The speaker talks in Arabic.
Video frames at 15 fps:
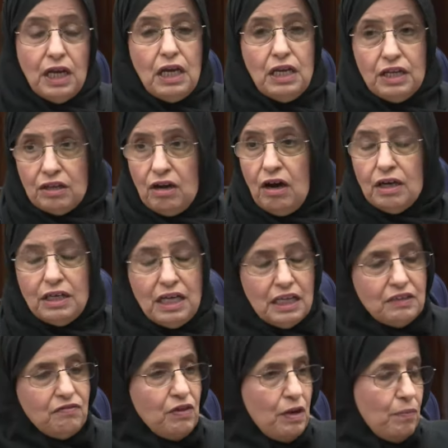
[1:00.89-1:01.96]
اللي
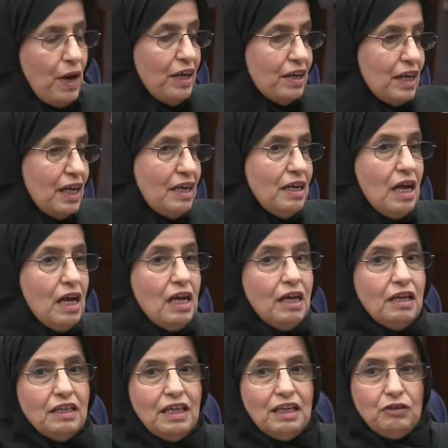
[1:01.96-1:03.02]
كانت في البحرين
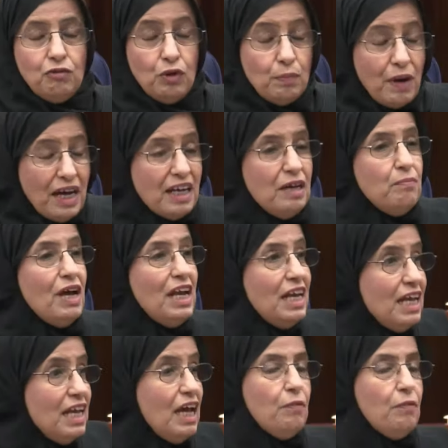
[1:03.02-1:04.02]
يعني والبحرين مليئة